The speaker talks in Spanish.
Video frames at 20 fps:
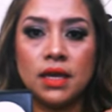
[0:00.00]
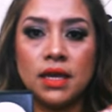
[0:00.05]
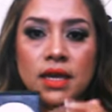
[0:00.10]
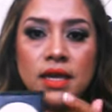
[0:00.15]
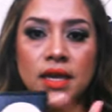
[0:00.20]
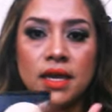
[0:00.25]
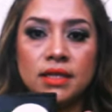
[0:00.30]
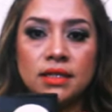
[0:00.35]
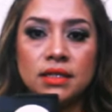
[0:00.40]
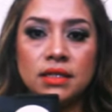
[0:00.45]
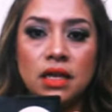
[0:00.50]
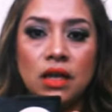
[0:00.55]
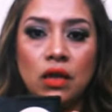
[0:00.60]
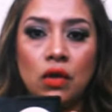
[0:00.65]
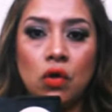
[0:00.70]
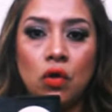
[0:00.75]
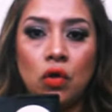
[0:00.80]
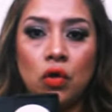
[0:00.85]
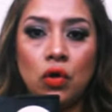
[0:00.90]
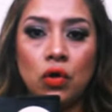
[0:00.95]
y este
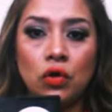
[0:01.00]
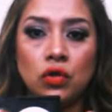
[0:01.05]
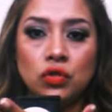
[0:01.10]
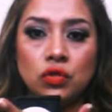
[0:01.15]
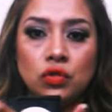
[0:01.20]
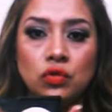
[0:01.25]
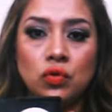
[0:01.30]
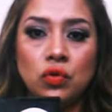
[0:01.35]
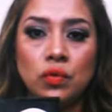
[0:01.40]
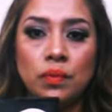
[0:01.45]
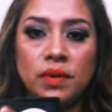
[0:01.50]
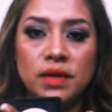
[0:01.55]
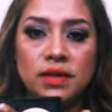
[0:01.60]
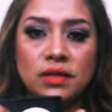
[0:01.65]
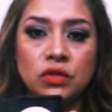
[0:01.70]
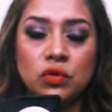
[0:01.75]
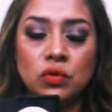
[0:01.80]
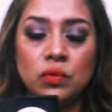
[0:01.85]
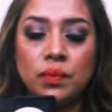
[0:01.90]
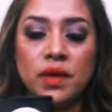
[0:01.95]
color
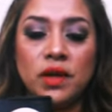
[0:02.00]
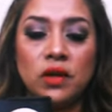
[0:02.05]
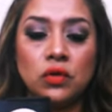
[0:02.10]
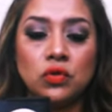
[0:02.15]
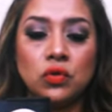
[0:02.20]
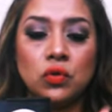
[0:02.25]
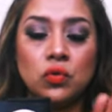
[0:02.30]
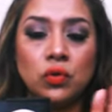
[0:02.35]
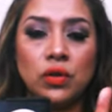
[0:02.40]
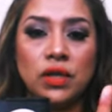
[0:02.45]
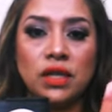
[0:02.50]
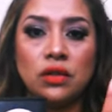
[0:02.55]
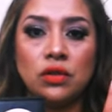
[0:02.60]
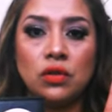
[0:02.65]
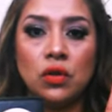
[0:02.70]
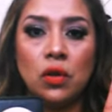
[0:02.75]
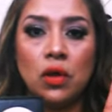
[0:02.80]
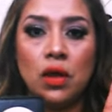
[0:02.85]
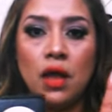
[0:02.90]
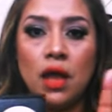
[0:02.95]
súper súper
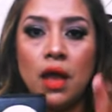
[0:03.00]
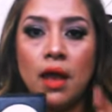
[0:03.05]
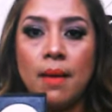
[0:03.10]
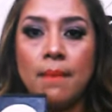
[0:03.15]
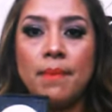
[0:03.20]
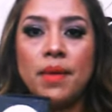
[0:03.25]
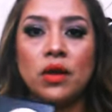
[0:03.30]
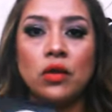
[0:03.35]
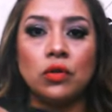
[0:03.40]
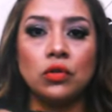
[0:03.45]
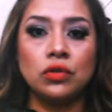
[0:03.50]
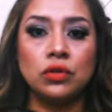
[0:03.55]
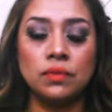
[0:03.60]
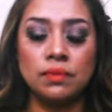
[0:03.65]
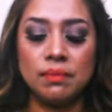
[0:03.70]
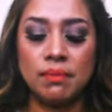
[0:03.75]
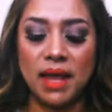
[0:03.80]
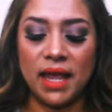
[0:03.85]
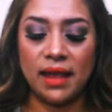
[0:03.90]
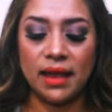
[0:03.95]
oscurito pero
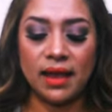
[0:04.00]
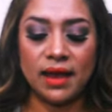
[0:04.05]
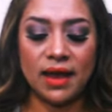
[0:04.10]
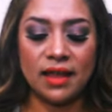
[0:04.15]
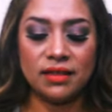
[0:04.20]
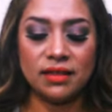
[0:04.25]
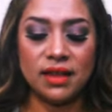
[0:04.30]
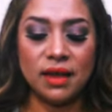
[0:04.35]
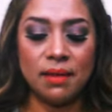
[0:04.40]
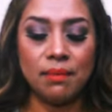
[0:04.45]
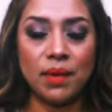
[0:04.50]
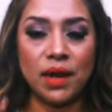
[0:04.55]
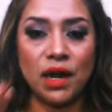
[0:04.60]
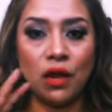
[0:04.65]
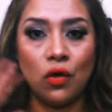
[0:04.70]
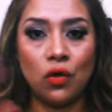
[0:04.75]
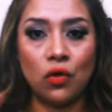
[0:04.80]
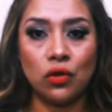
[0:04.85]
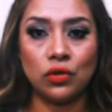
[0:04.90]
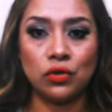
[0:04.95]
me encantan
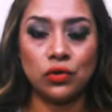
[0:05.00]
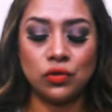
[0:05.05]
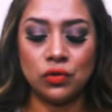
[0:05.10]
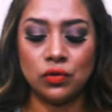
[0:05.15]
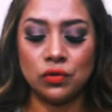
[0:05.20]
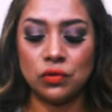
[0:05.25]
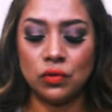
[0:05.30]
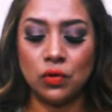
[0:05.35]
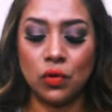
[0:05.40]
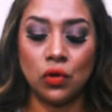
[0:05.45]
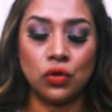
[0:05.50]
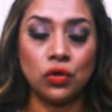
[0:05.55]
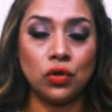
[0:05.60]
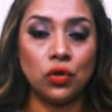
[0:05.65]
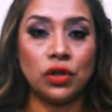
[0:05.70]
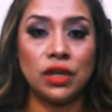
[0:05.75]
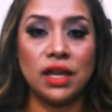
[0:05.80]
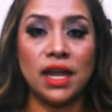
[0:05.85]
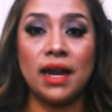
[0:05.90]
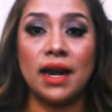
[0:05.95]
para
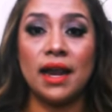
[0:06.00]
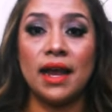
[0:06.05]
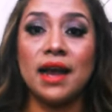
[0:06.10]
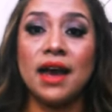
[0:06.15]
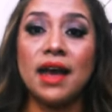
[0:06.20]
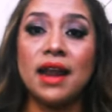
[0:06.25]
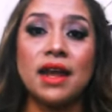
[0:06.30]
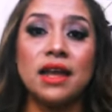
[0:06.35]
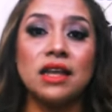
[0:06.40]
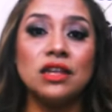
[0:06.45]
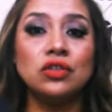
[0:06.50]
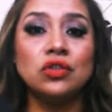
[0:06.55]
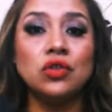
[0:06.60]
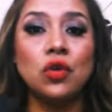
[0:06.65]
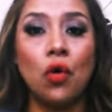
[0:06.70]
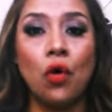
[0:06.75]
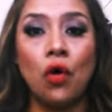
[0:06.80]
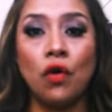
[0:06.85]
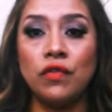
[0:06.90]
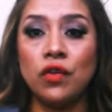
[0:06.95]
contornear la cara
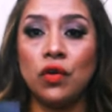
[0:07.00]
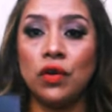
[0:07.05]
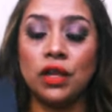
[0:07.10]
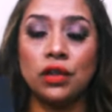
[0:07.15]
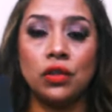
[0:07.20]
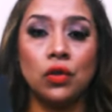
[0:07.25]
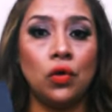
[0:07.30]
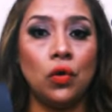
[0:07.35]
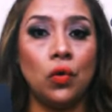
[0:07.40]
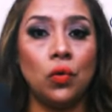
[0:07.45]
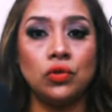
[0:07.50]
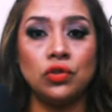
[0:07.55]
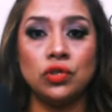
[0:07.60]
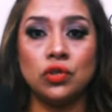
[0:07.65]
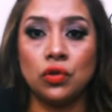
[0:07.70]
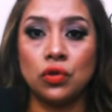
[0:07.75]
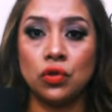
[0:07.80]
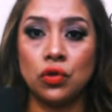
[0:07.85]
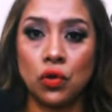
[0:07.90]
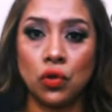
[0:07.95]
esto obvio que no lo
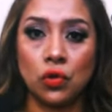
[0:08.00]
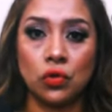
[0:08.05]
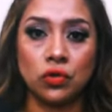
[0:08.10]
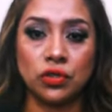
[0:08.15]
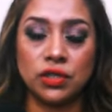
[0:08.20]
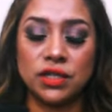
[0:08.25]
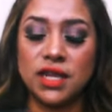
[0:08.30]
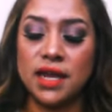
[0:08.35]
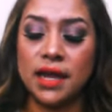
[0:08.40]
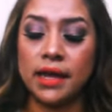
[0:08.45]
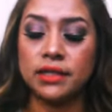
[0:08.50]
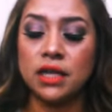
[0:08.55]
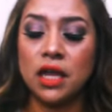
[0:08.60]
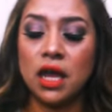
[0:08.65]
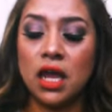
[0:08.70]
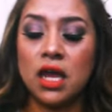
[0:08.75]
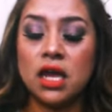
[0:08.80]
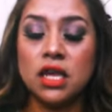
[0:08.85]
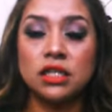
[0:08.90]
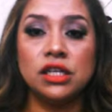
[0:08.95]
uso todos los días
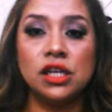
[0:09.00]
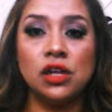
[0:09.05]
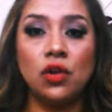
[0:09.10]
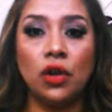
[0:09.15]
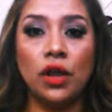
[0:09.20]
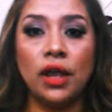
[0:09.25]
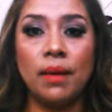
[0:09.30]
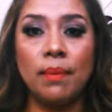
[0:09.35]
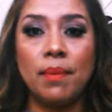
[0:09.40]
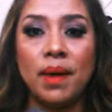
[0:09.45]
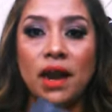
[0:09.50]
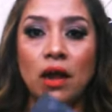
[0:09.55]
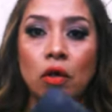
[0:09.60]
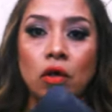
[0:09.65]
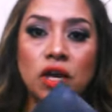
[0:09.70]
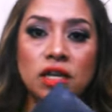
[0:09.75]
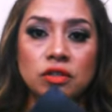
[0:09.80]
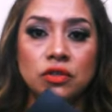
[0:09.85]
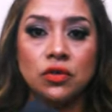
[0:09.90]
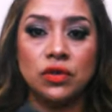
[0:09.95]
sino que para
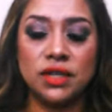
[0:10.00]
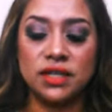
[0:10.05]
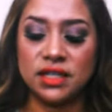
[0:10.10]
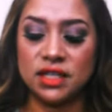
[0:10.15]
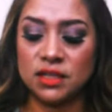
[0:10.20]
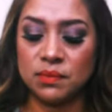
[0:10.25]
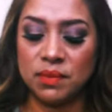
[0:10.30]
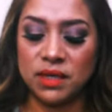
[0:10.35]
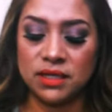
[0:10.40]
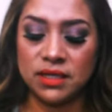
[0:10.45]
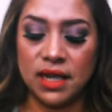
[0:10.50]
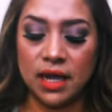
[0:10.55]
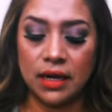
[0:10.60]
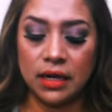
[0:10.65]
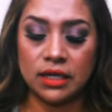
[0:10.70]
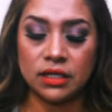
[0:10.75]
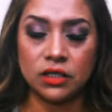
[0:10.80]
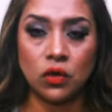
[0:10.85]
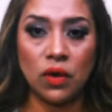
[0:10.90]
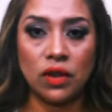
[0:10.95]
ocasiones
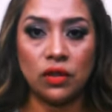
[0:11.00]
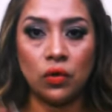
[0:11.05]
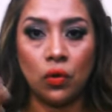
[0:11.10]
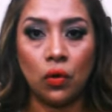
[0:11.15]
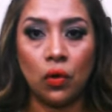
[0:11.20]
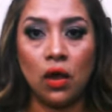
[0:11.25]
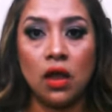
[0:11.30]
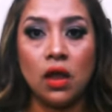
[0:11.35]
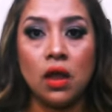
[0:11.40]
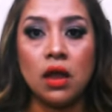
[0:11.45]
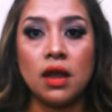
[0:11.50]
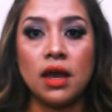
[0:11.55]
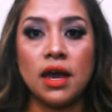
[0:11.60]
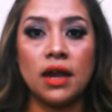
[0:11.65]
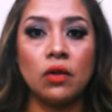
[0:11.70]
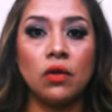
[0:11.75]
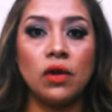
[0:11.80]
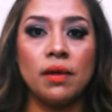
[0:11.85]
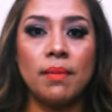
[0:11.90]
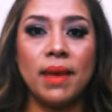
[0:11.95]
especiales cuando
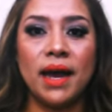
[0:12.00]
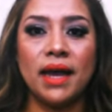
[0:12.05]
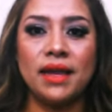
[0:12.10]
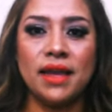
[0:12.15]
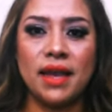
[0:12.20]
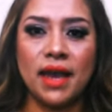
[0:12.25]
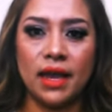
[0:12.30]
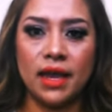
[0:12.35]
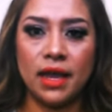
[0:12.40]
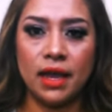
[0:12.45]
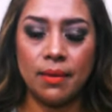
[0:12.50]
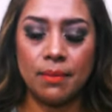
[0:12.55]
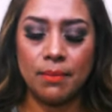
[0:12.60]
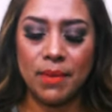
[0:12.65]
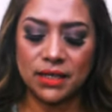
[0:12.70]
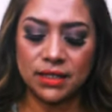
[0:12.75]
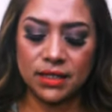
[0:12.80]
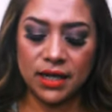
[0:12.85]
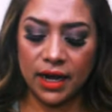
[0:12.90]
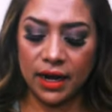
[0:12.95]
cargo el maquillaje
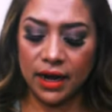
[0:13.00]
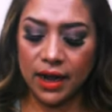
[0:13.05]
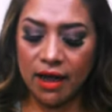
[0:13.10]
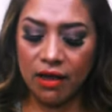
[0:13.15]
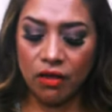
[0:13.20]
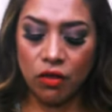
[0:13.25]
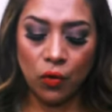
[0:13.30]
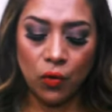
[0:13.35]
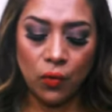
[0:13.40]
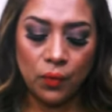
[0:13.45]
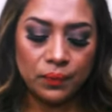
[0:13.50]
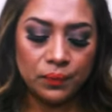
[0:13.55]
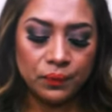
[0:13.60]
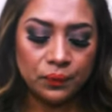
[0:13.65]
más cargado